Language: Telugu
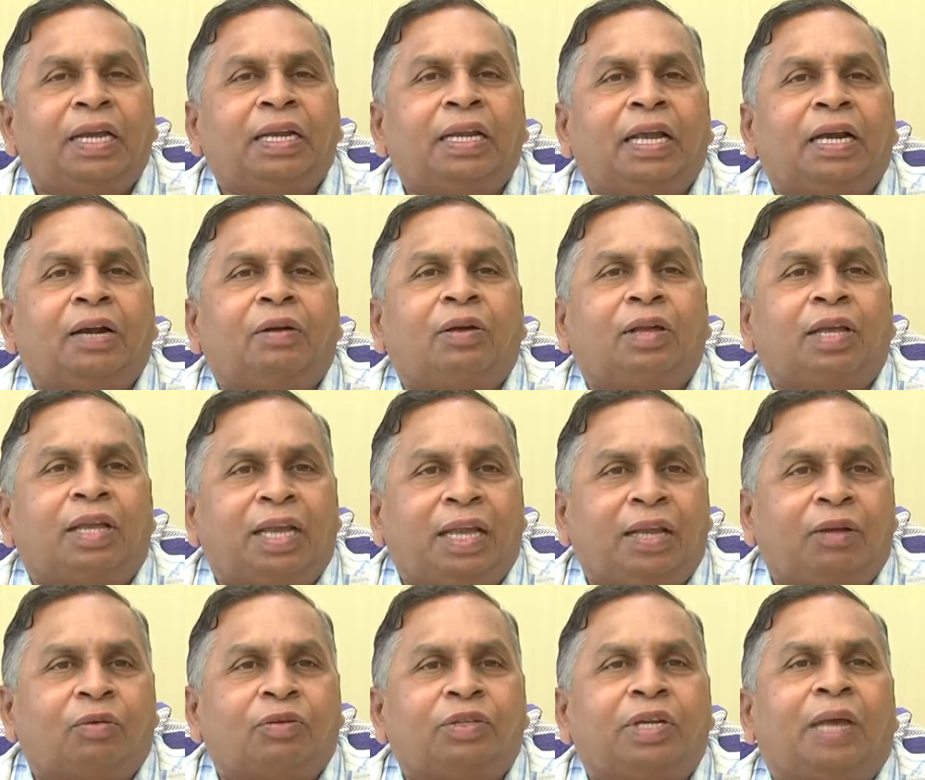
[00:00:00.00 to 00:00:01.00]
ఈ నెలలో ఈ
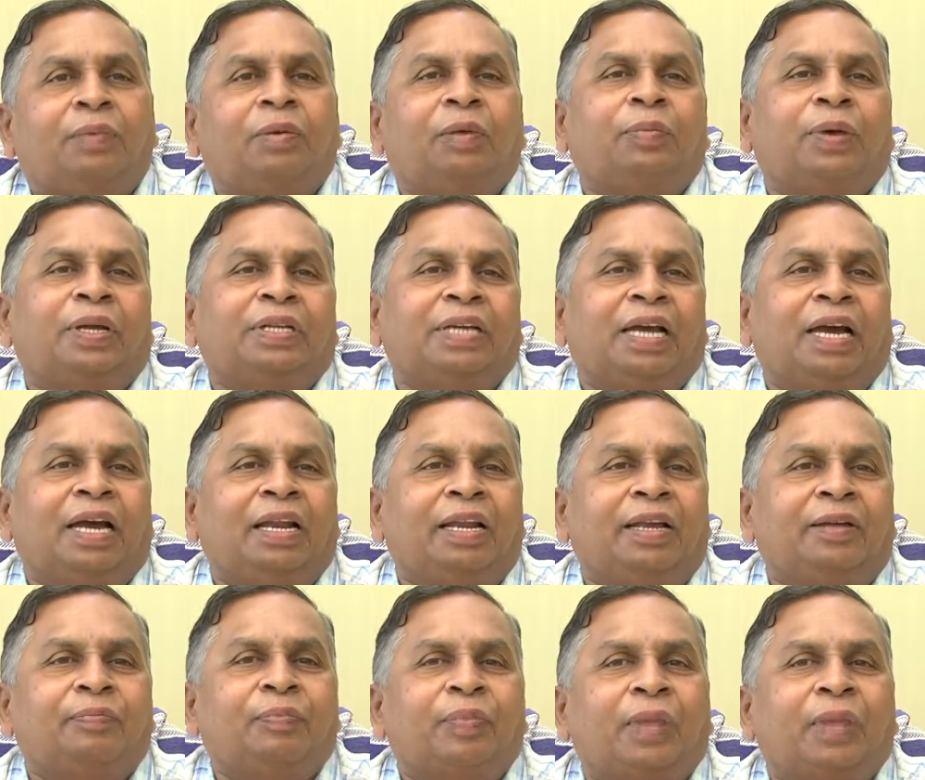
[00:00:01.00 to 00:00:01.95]
రోజు ఏమేమి పని చేయాలి